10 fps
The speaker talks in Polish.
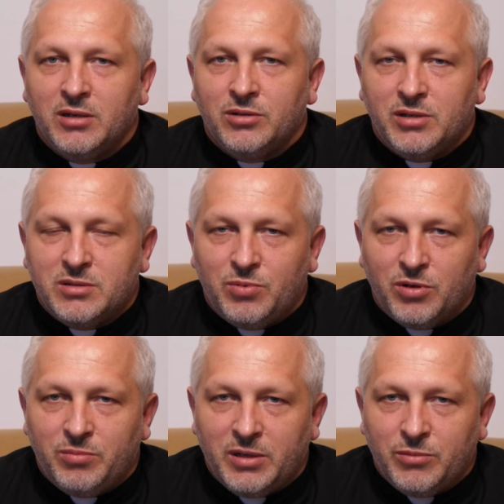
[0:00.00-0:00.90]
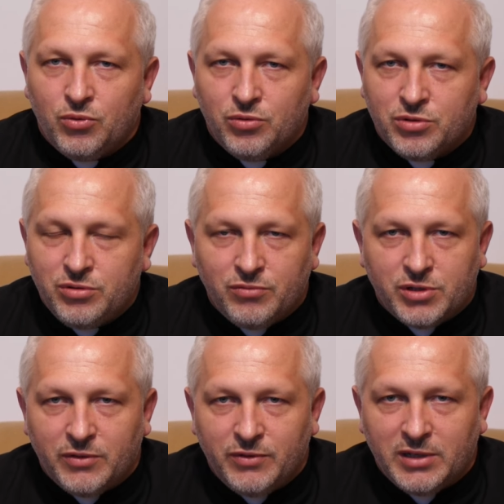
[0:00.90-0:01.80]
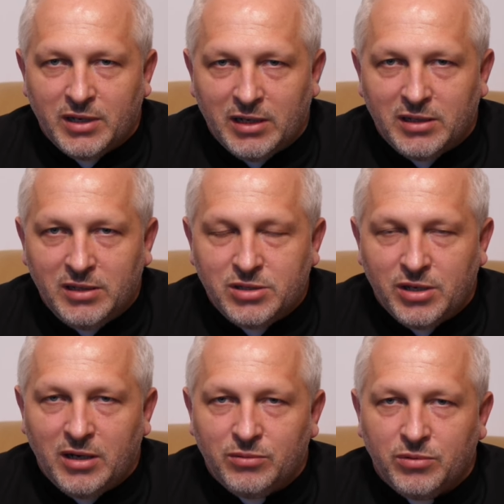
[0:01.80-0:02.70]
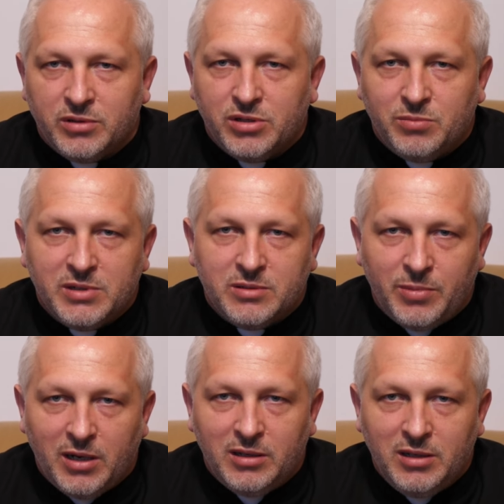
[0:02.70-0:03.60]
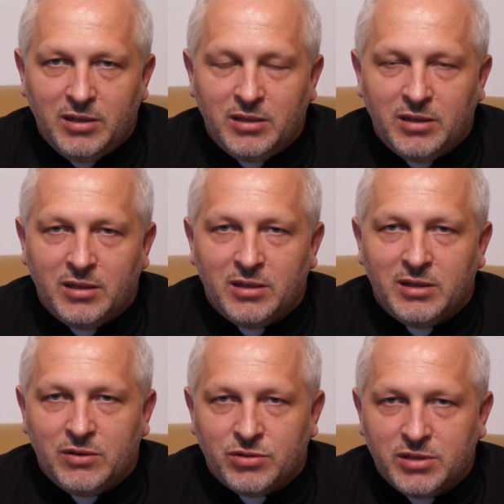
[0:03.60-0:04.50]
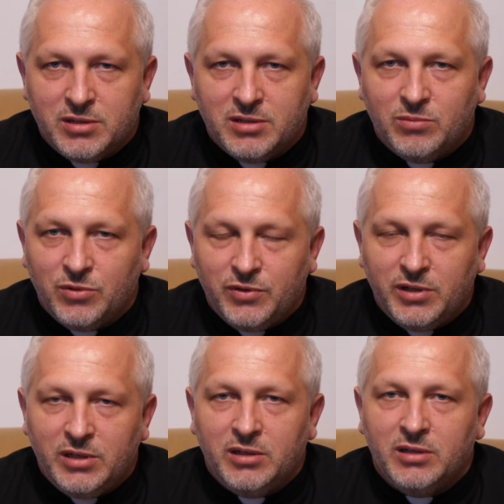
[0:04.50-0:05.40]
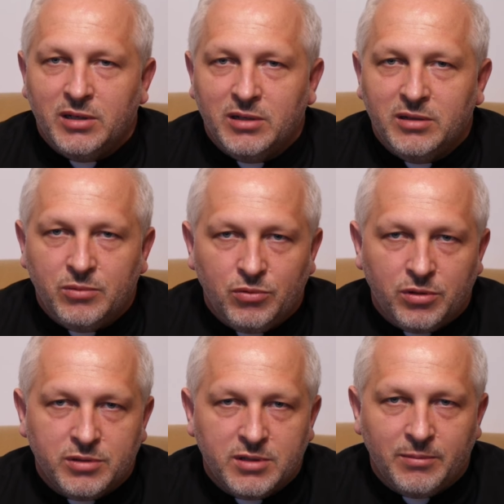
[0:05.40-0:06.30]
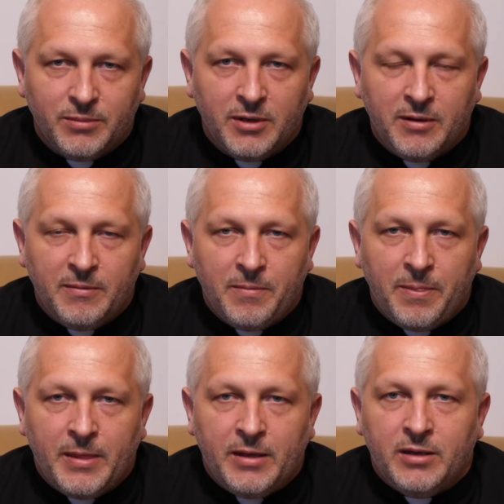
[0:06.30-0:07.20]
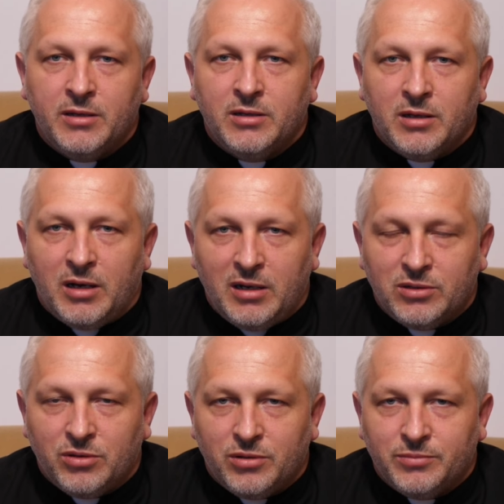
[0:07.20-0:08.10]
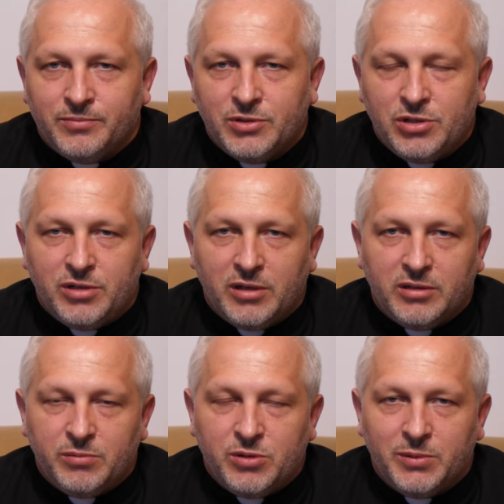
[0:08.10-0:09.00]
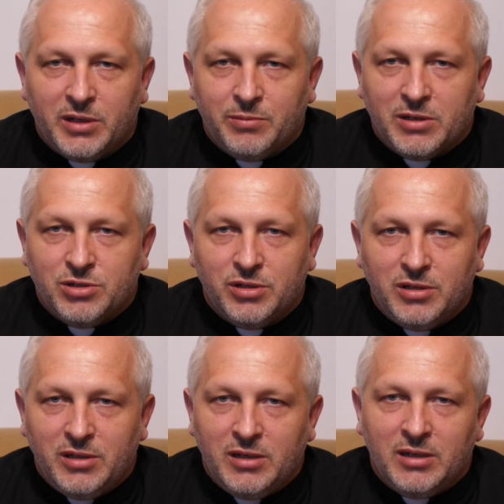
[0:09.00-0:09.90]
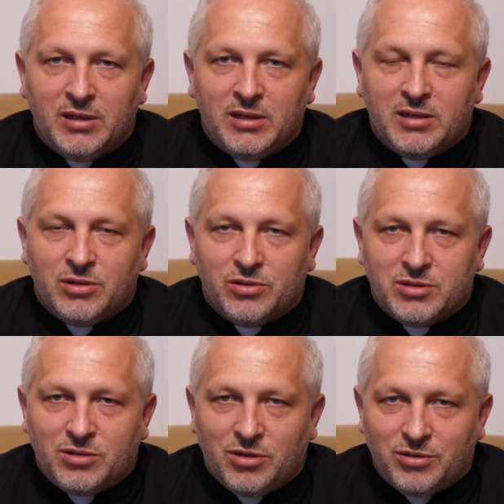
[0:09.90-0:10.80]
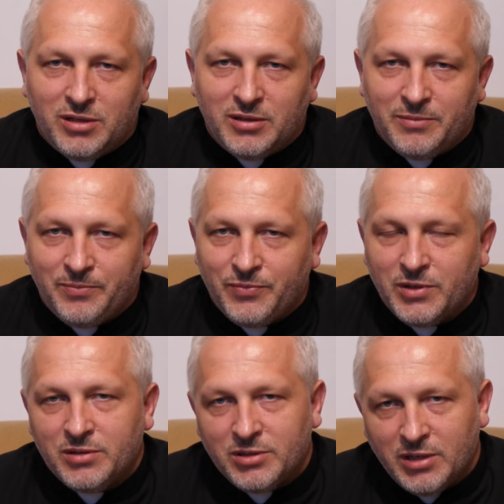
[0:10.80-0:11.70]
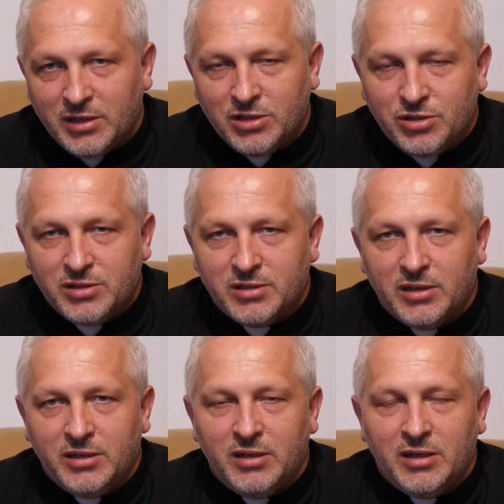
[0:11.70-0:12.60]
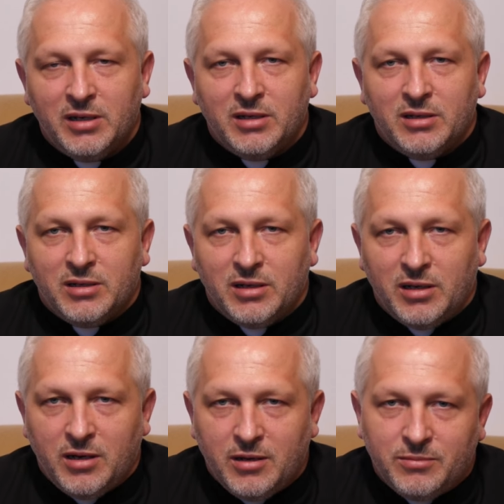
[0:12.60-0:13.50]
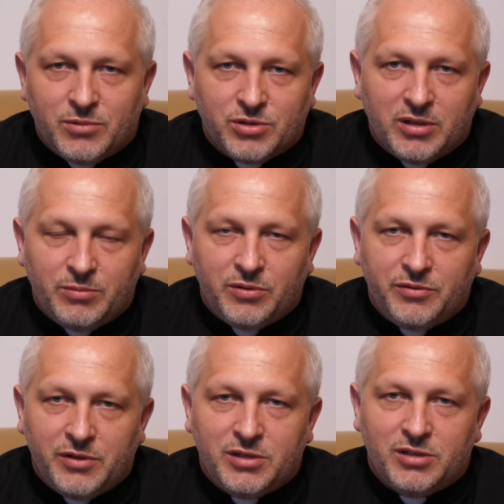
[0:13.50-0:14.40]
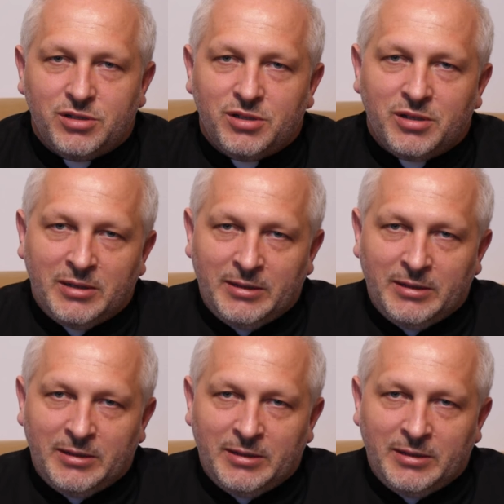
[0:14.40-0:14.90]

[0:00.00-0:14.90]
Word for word: to jest problem uczniów, że wykradli ciało, gdyśmy spali, i wszyscy mówili jednym głosem. Ale to dzisiaj, gdybyśmy tak patrzyli od strony takiej czystej, e, można powiedzieć,